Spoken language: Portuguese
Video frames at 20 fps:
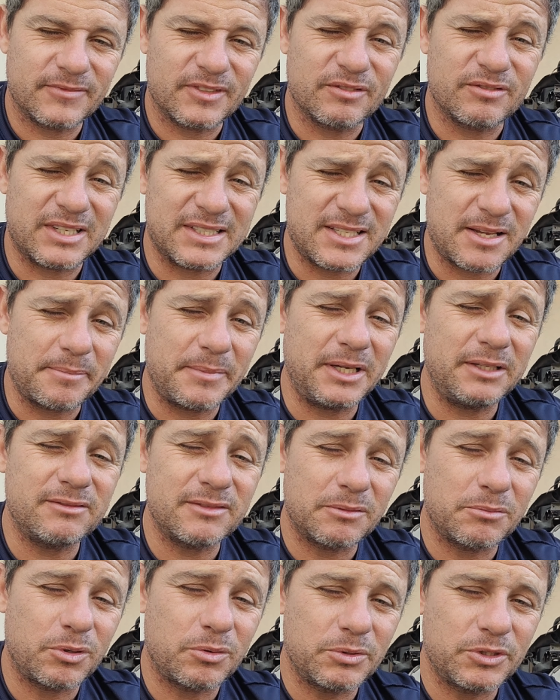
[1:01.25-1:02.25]
Vazamento
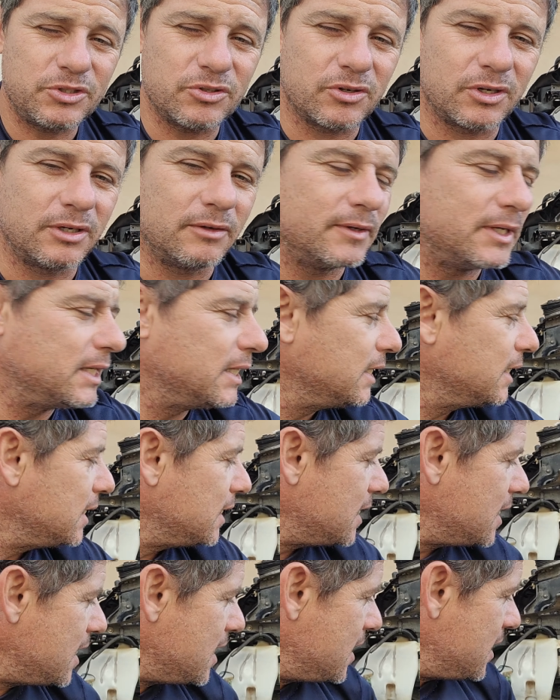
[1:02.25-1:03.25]
na bomba de óleo.
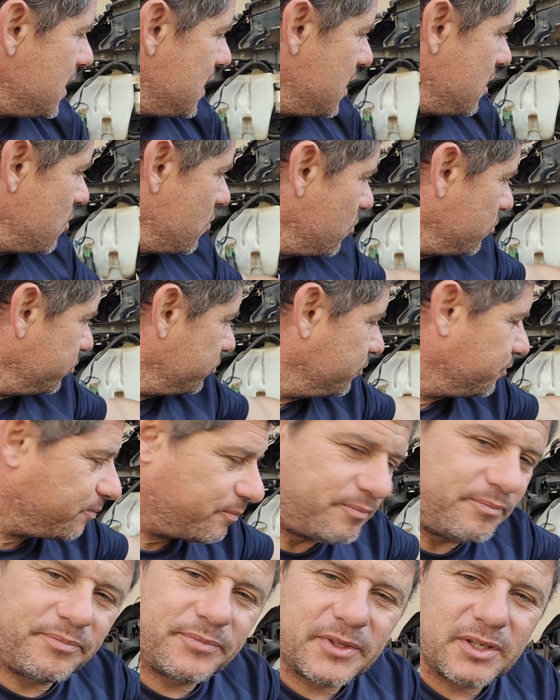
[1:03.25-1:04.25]
E eu
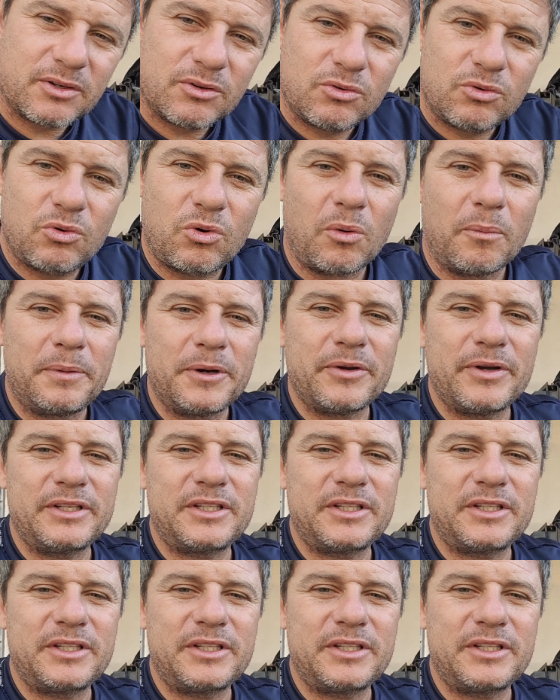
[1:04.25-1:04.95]
comprei o